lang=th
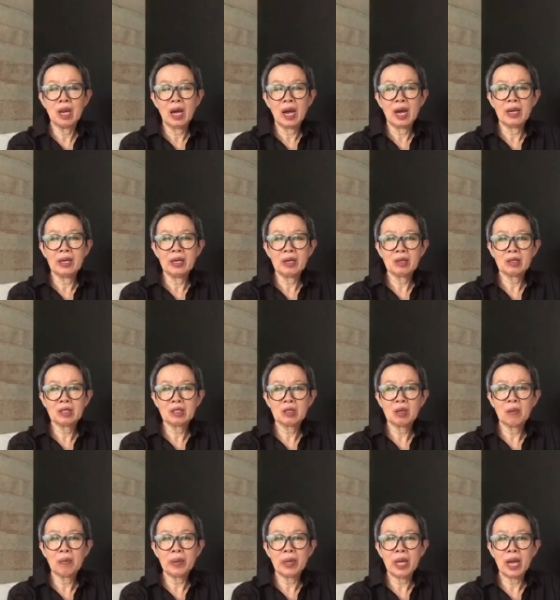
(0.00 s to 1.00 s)
อันนี้ก็จะต้อ
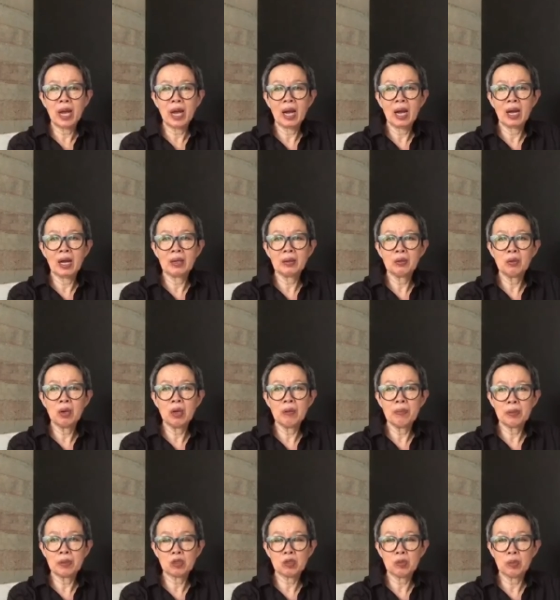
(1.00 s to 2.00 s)
งไปหาด้วย
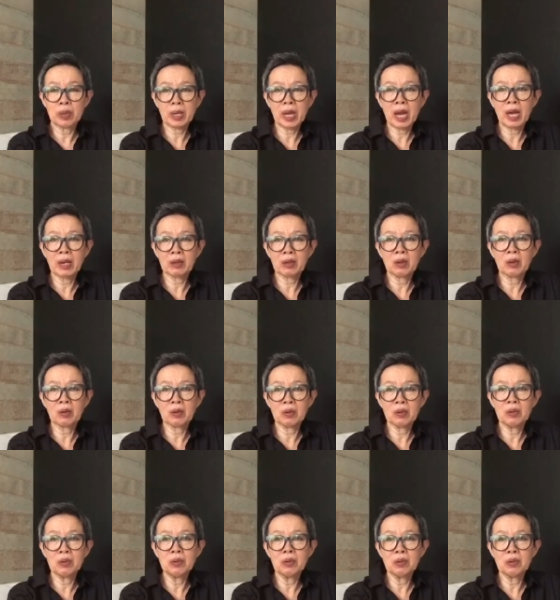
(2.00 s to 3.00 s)
ประสบการณ์ของ
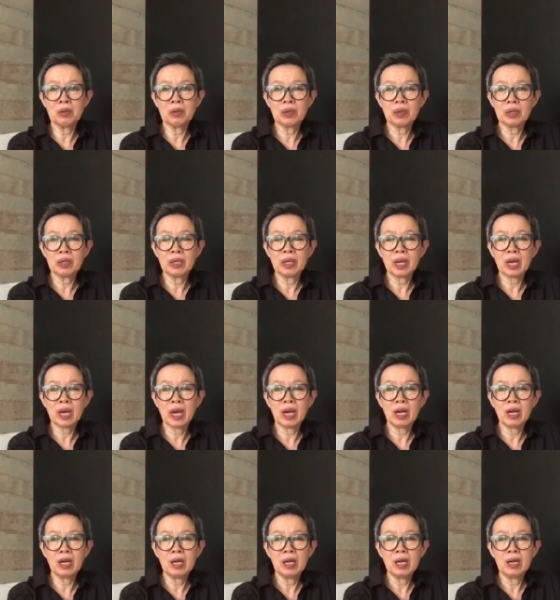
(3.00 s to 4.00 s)
ลูกนะคะ
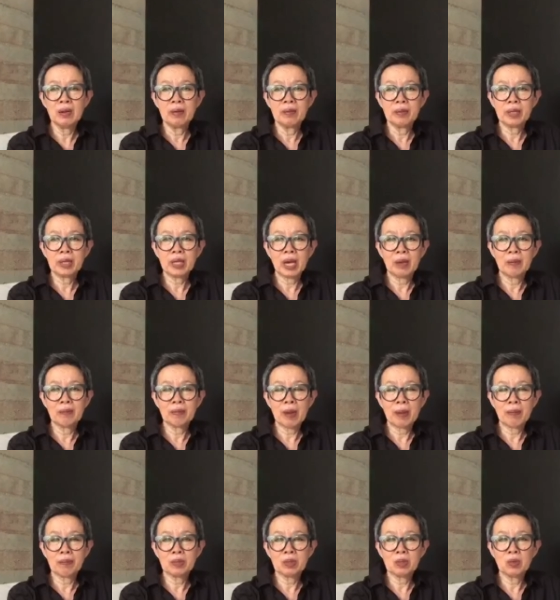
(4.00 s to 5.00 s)
ในการปรั
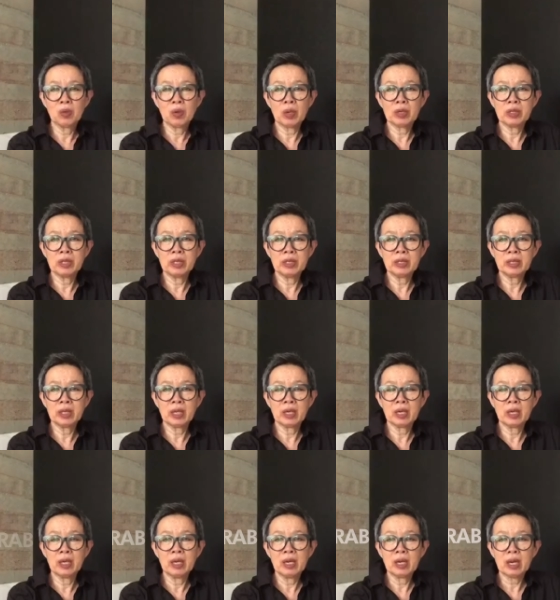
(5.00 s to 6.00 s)
บตัวที่จะ
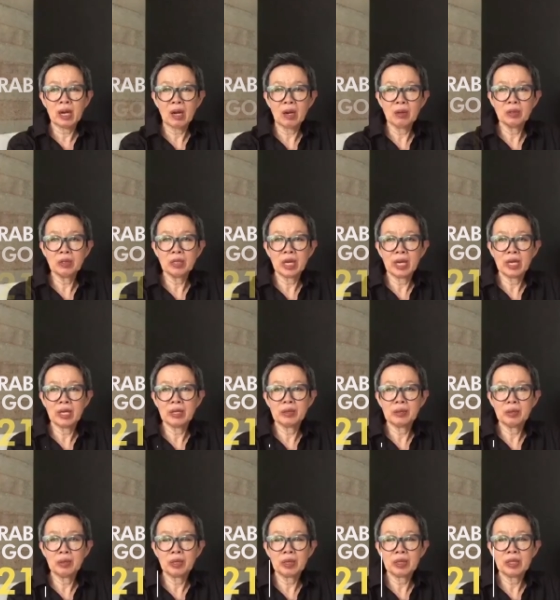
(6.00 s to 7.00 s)
เข้าใจ
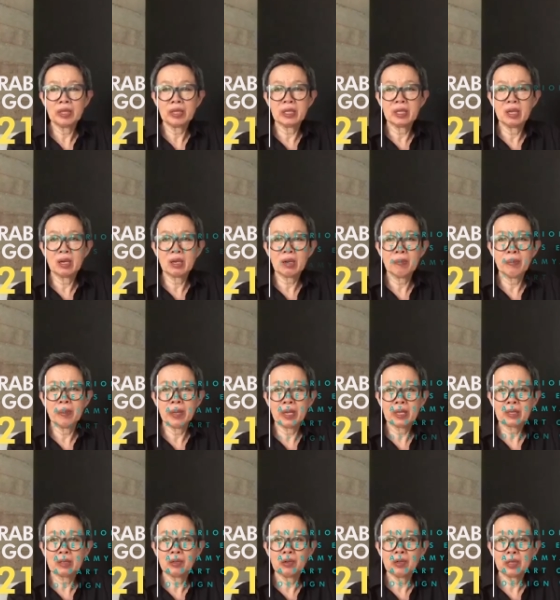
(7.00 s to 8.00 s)
ธุรกิจแล้วก็เป็นนัก
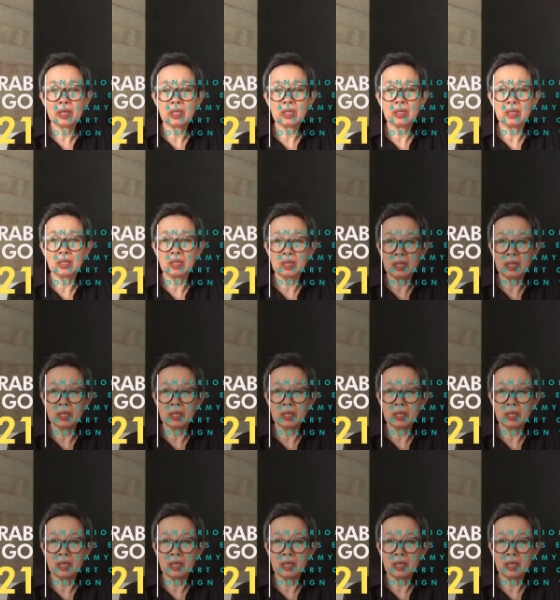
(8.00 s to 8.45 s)
ธุรกิจที่